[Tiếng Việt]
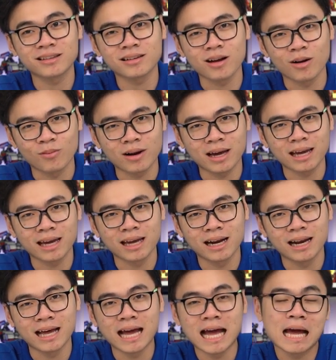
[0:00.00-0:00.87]
Cổng này
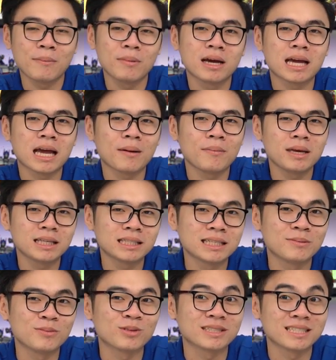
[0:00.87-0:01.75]
là 20
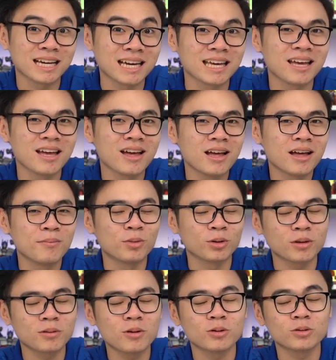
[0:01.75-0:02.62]
Gbps trên một giây,
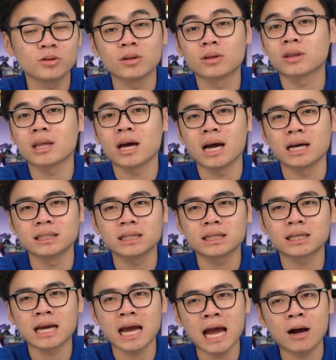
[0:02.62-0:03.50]
một tốc độ truyền tải
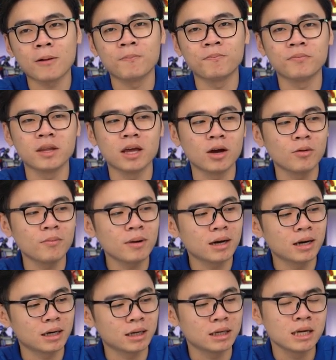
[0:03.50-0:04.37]
rất cao nếu
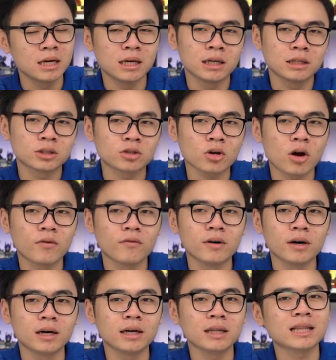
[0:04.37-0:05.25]
mà so
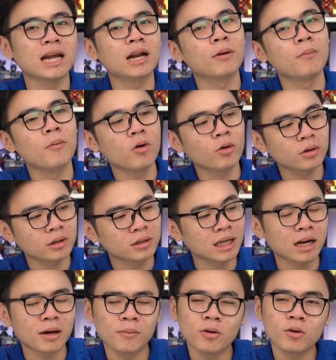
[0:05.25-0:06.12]
với
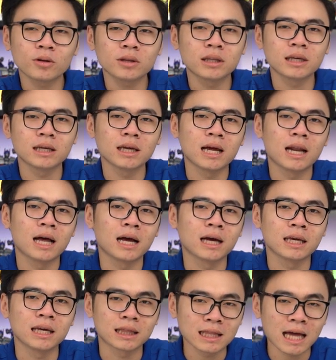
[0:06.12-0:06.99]
Thunderbolt thì
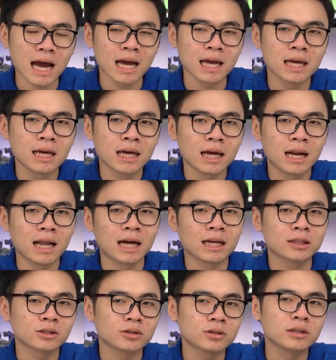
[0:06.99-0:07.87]
là hiện tại
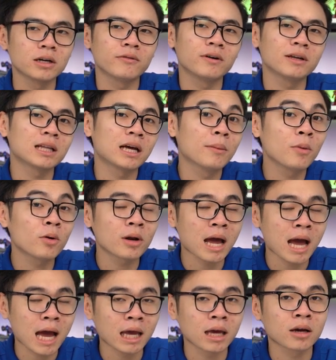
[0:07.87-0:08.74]
là so được với Thunderbolt
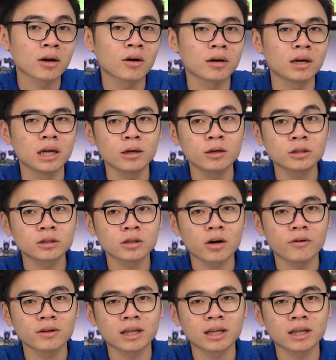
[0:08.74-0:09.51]
2, còn nếu so